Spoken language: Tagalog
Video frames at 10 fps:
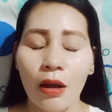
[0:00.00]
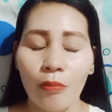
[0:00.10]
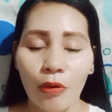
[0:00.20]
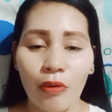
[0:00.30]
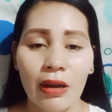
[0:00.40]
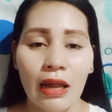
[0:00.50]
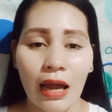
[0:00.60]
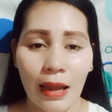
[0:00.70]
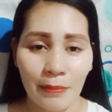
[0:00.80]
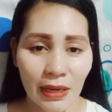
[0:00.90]

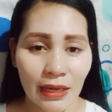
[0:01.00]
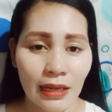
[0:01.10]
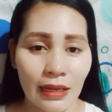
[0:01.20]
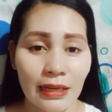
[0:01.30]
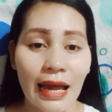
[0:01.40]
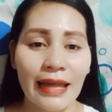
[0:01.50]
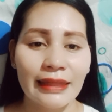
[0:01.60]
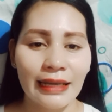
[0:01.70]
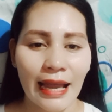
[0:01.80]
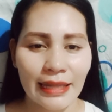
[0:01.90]
mawala ang mga
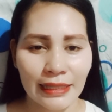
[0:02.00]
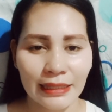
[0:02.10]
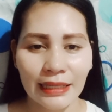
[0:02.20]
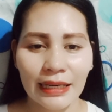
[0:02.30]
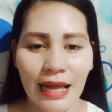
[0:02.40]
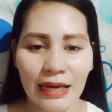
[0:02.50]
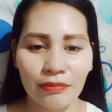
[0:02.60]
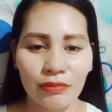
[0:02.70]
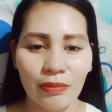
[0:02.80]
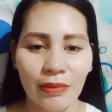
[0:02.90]
lahat ng ating
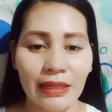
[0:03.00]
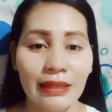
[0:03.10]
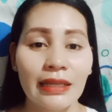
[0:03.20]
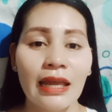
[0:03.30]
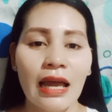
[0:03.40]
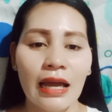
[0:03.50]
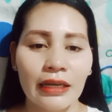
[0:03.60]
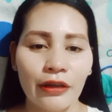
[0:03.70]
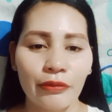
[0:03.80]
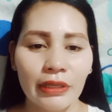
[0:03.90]
nararamdaman.
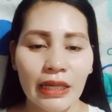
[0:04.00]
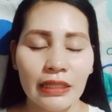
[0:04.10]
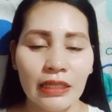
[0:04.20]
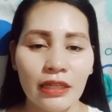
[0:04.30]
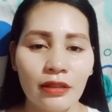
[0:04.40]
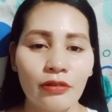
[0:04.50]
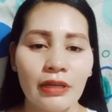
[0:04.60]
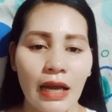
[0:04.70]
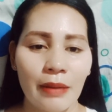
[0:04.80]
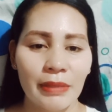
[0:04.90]
Gawin natin ito
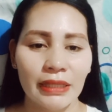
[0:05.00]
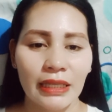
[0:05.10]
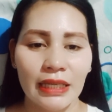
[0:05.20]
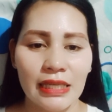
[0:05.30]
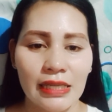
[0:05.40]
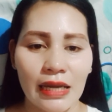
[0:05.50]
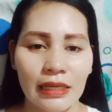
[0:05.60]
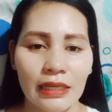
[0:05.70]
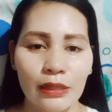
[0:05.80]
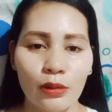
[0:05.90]
gamit ang
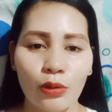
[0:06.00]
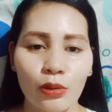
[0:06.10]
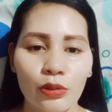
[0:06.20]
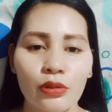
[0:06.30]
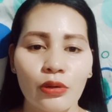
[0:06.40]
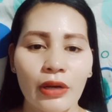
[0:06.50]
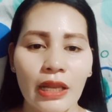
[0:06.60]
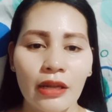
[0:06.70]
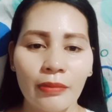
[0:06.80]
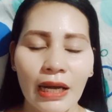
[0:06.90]
isang itlog. So,
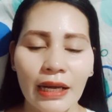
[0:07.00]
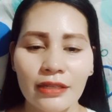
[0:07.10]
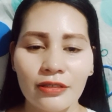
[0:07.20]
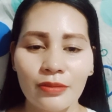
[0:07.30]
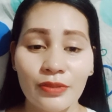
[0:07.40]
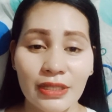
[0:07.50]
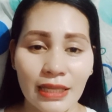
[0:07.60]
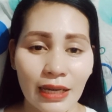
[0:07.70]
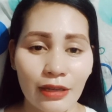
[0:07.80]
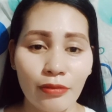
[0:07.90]
hello mga guys,
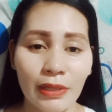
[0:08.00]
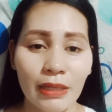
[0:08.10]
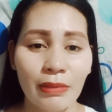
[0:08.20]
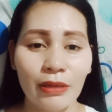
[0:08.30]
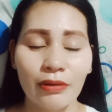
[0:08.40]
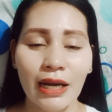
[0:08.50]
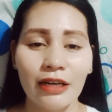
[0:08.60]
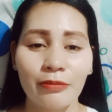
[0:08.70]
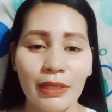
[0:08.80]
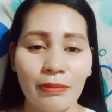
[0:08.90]
kumusta kayo? Panibagong
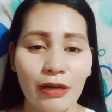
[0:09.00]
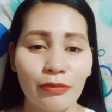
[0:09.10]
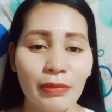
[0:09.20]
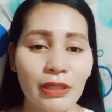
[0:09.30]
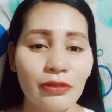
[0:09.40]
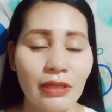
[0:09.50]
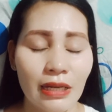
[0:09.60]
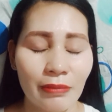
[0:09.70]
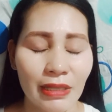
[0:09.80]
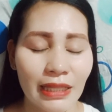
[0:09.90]
araw, panibagong video
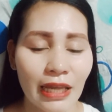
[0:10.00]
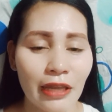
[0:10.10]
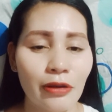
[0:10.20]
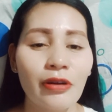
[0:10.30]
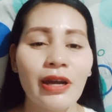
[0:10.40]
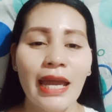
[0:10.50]
na naman tayo.